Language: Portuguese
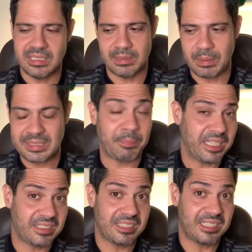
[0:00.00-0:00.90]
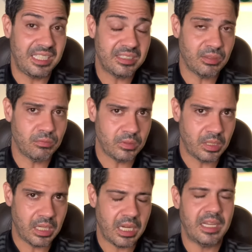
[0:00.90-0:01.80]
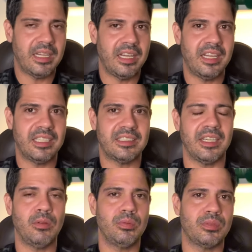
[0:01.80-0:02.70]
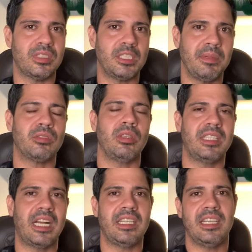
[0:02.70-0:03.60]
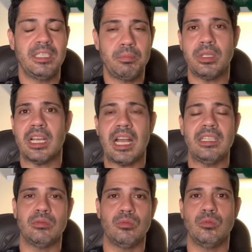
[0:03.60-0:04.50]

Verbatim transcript: eles precisam é, ter um sentimento de solidariedade, porque cada